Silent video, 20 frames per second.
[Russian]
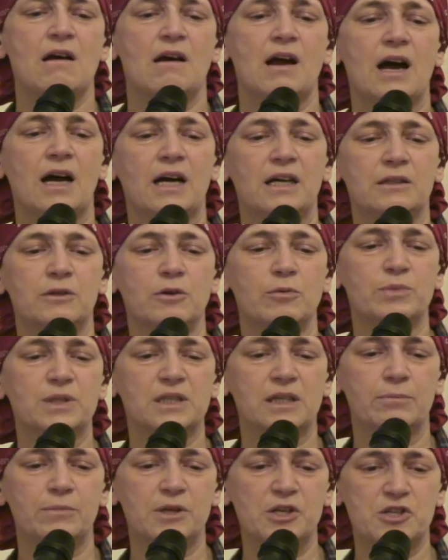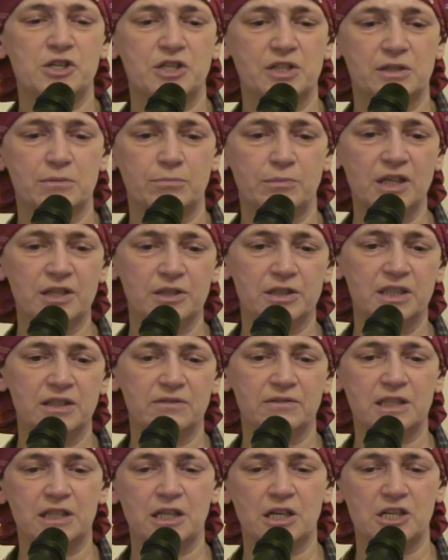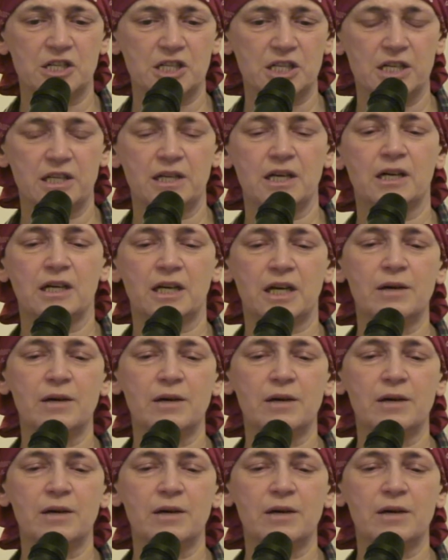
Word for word: как одном из обличий смерти и воскрешения.